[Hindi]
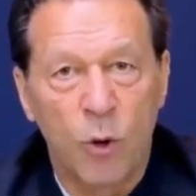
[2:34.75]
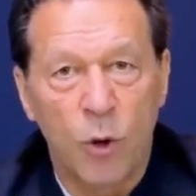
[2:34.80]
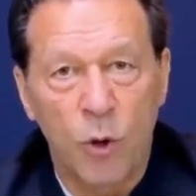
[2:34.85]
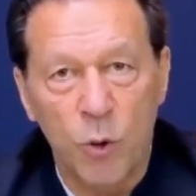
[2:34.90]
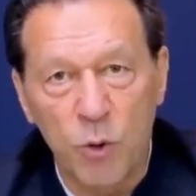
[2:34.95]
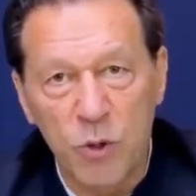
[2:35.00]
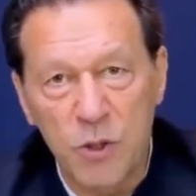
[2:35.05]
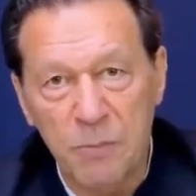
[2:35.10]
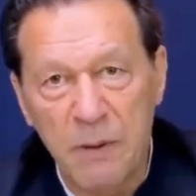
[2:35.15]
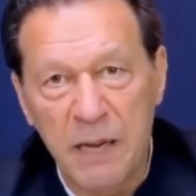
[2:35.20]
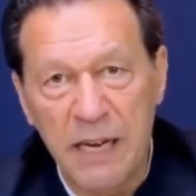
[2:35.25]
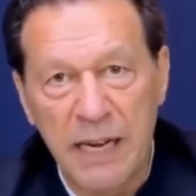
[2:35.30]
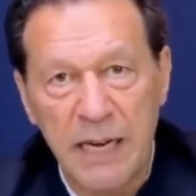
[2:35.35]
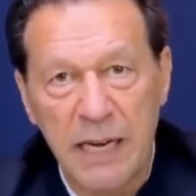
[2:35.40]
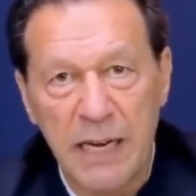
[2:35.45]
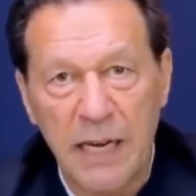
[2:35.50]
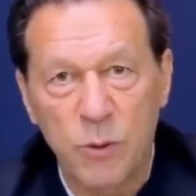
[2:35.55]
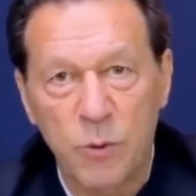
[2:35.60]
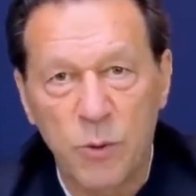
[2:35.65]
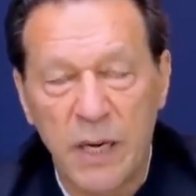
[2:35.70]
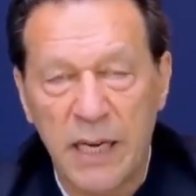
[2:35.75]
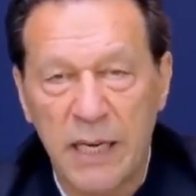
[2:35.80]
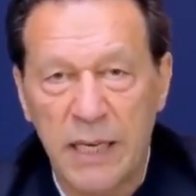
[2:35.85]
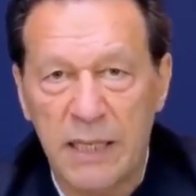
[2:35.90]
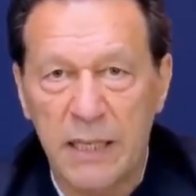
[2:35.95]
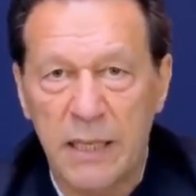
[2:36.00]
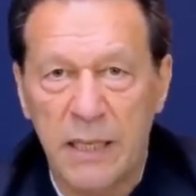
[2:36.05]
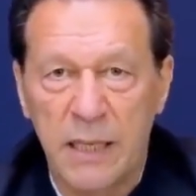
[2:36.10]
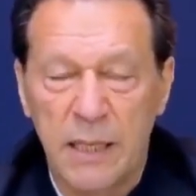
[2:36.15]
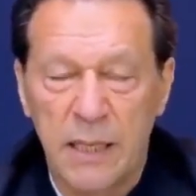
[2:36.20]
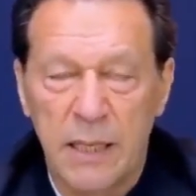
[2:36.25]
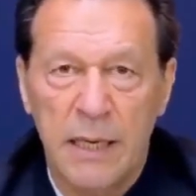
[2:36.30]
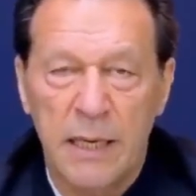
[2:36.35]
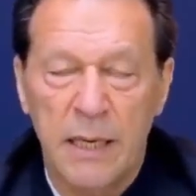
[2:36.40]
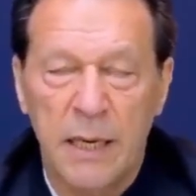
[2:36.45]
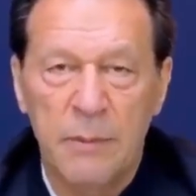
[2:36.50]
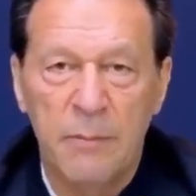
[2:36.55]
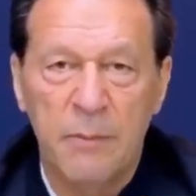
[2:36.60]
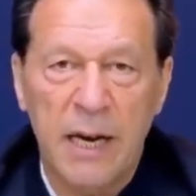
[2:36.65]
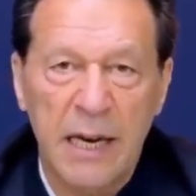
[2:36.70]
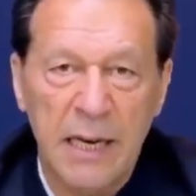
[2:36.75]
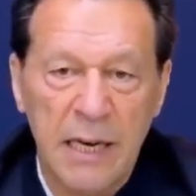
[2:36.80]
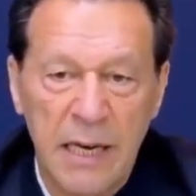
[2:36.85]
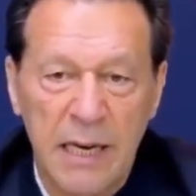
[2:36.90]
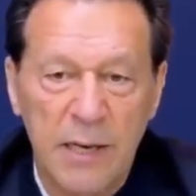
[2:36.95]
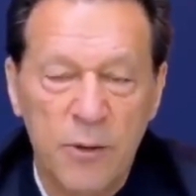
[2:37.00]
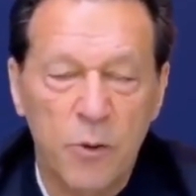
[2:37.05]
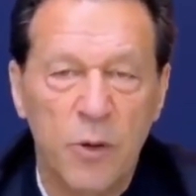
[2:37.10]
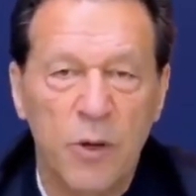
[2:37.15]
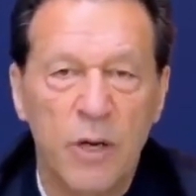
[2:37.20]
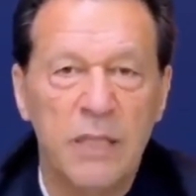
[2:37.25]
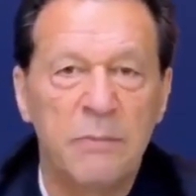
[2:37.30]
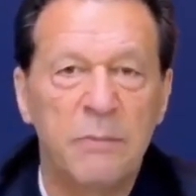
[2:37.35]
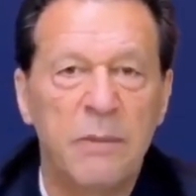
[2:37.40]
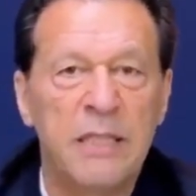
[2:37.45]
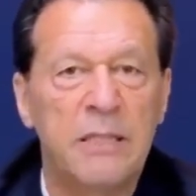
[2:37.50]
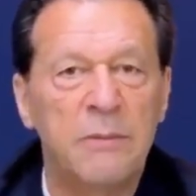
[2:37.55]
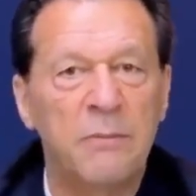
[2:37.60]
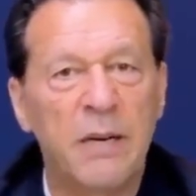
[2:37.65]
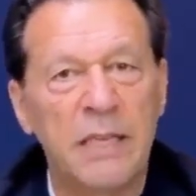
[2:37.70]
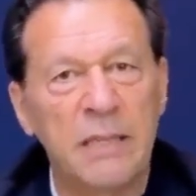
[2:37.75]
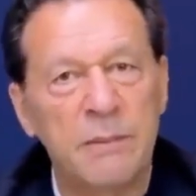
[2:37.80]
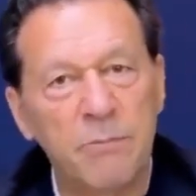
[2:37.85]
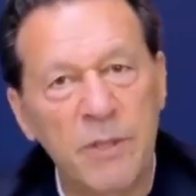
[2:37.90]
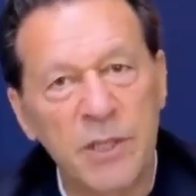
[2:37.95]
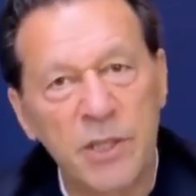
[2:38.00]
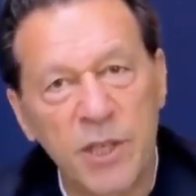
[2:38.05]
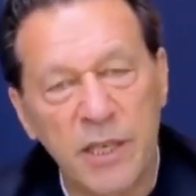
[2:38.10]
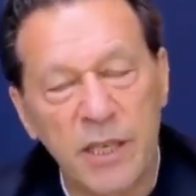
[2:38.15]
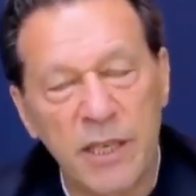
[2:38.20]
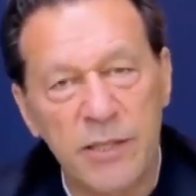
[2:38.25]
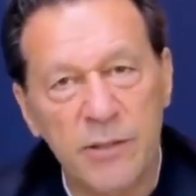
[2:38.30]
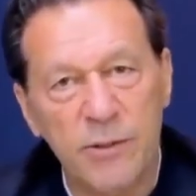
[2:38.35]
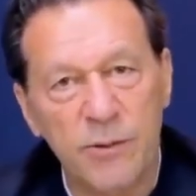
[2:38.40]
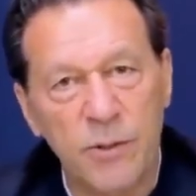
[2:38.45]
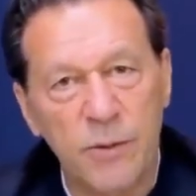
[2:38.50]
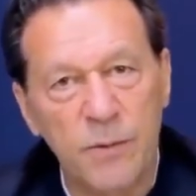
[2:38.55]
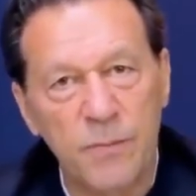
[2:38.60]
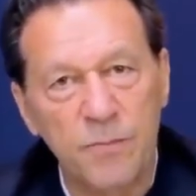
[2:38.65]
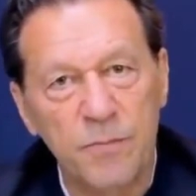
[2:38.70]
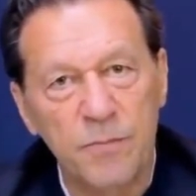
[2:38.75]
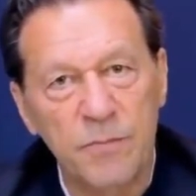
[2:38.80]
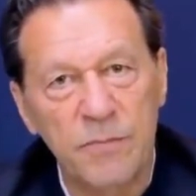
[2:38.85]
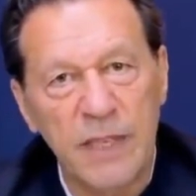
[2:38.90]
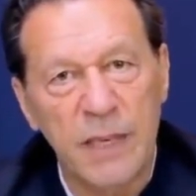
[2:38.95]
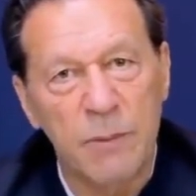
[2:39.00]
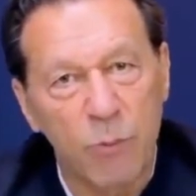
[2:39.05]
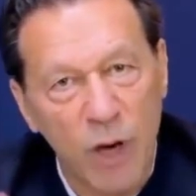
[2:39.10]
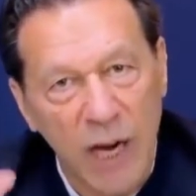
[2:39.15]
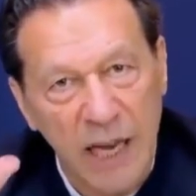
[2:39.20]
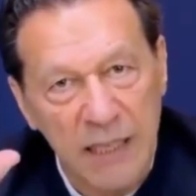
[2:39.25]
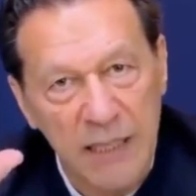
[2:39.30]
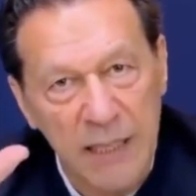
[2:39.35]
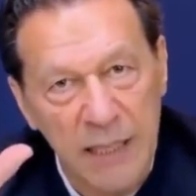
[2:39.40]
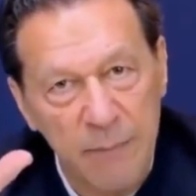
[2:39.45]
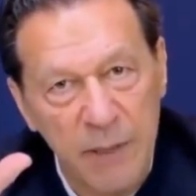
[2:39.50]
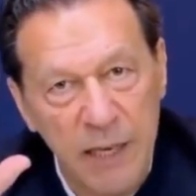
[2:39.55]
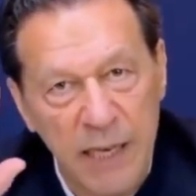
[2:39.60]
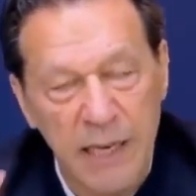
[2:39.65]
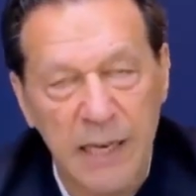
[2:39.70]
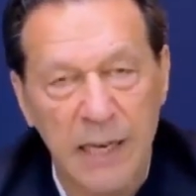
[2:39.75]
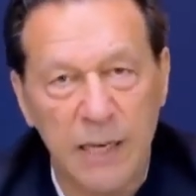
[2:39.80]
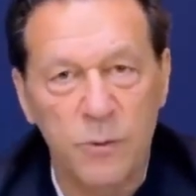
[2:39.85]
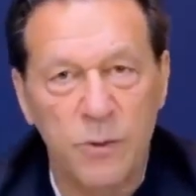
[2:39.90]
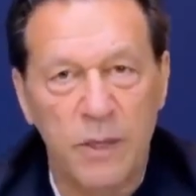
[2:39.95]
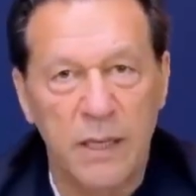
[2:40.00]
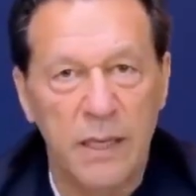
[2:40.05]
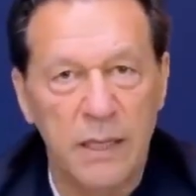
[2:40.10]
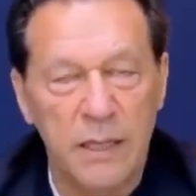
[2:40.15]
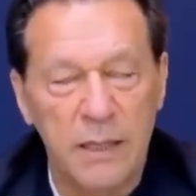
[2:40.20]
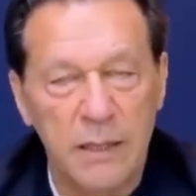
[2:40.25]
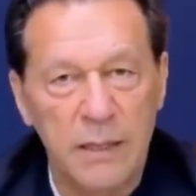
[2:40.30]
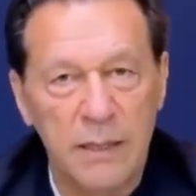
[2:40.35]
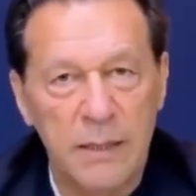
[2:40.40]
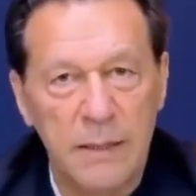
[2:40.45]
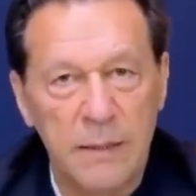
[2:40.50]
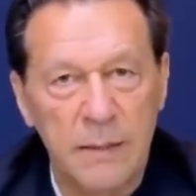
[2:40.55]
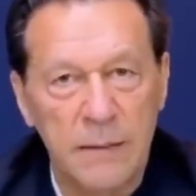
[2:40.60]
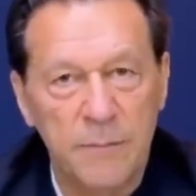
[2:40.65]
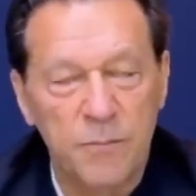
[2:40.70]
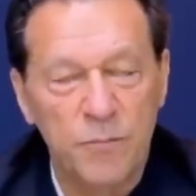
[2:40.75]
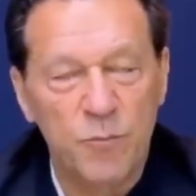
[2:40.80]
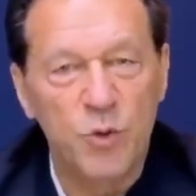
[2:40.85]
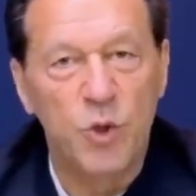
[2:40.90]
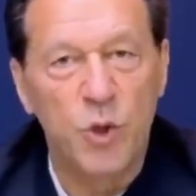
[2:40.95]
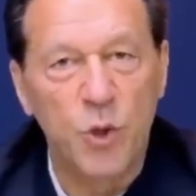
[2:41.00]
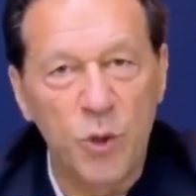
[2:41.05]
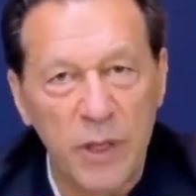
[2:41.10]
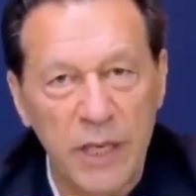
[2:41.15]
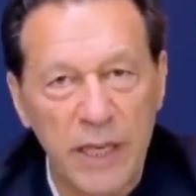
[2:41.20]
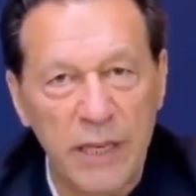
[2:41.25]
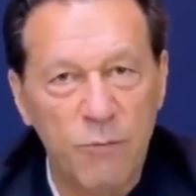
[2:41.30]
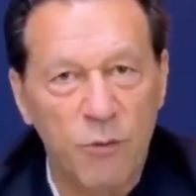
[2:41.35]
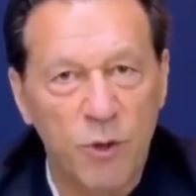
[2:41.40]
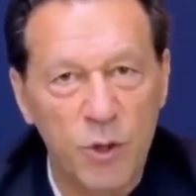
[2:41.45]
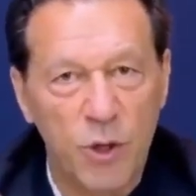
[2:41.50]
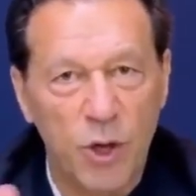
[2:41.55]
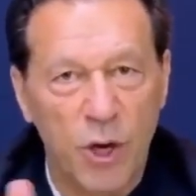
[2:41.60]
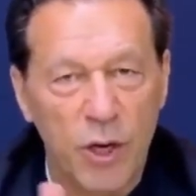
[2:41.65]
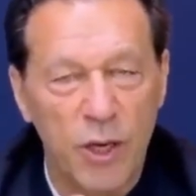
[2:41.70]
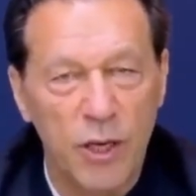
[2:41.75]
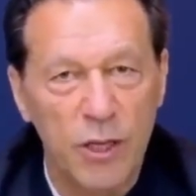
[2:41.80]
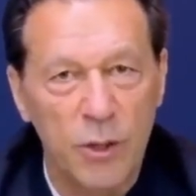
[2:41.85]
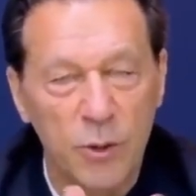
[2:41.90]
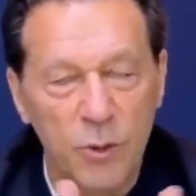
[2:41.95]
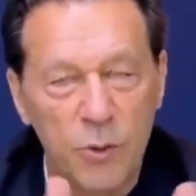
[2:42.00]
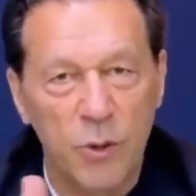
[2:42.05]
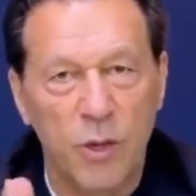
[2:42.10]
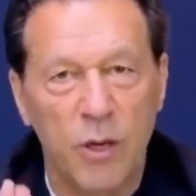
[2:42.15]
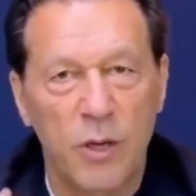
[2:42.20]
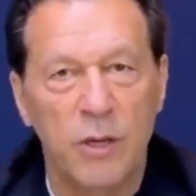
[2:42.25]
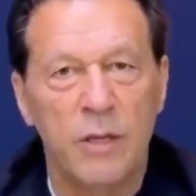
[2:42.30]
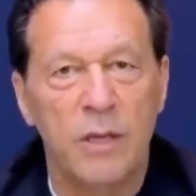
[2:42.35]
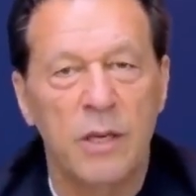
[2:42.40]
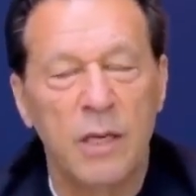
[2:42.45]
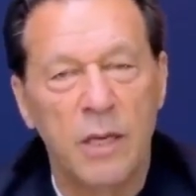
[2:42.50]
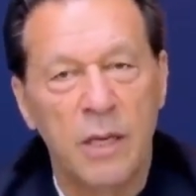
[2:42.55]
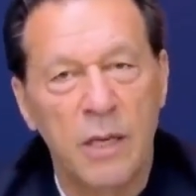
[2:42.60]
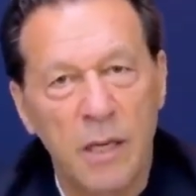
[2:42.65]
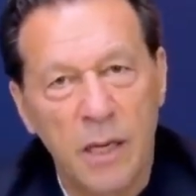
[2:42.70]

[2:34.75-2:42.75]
और उसमें लिखा हुआ है कि इमरान खान को अदम अतमाद में शिकस्त हो ये मुरासले में लिखा हुआ है जो कि वो डोनल्ड लू और